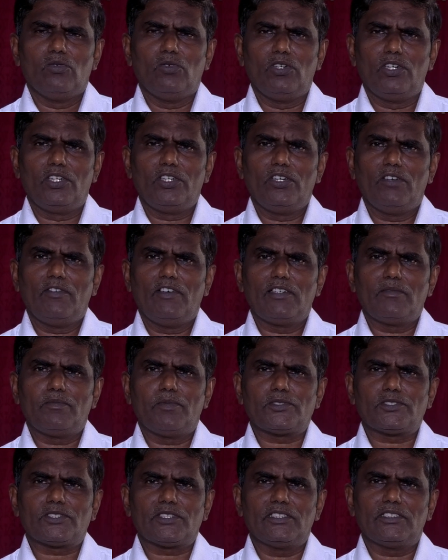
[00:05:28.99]
ஒன்றியவான்
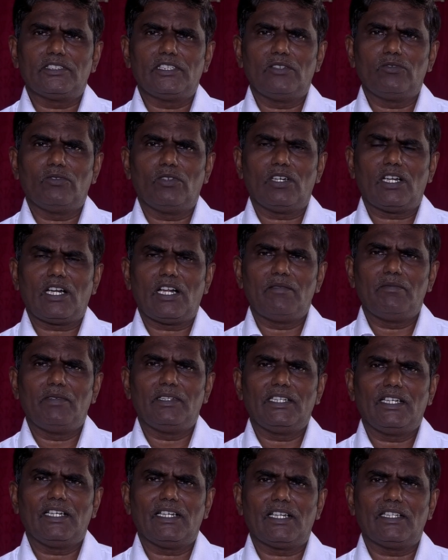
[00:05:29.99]
புஸ்தகத்தில் ஒன்றாம்
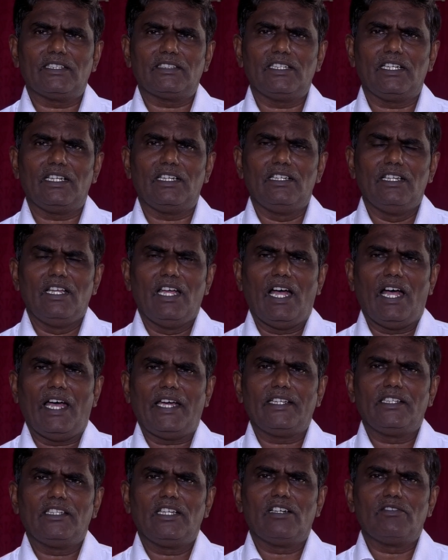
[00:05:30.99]
அதிகாரத்தில்
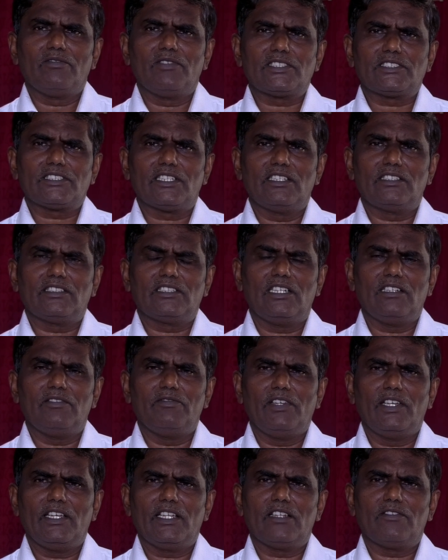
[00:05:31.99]
ஐந்தாம் வசனத்தில்
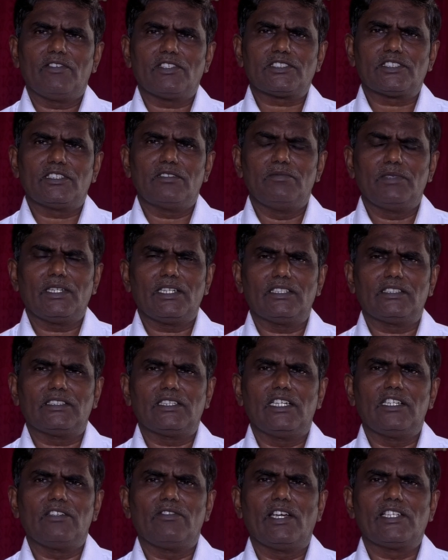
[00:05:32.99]
வேத வசனம் மிக
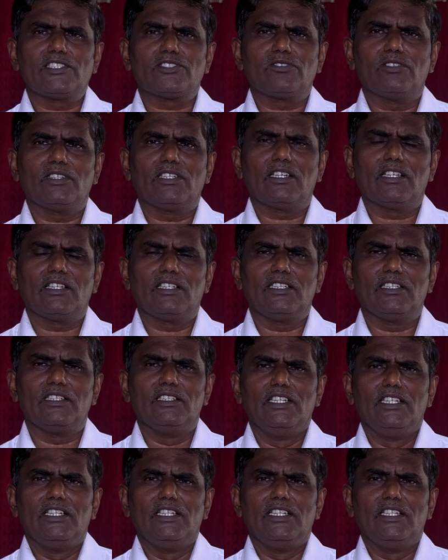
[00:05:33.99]
தெளிவாய் சொல்கிறது